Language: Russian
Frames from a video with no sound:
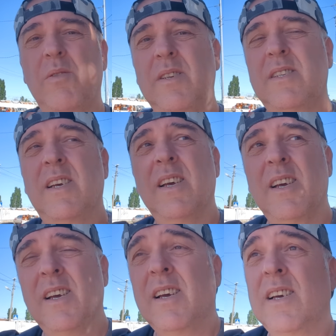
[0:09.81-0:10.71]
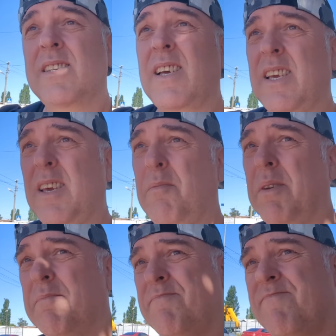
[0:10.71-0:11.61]
То есть с
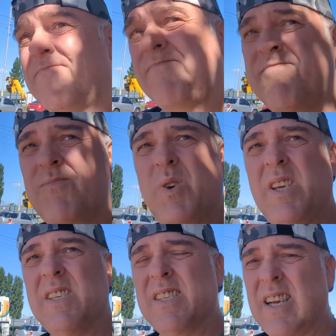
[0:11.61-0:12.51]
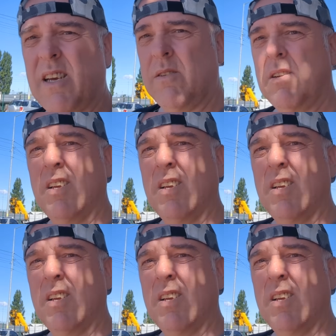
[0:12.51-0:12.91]
какими, ну я не знаю,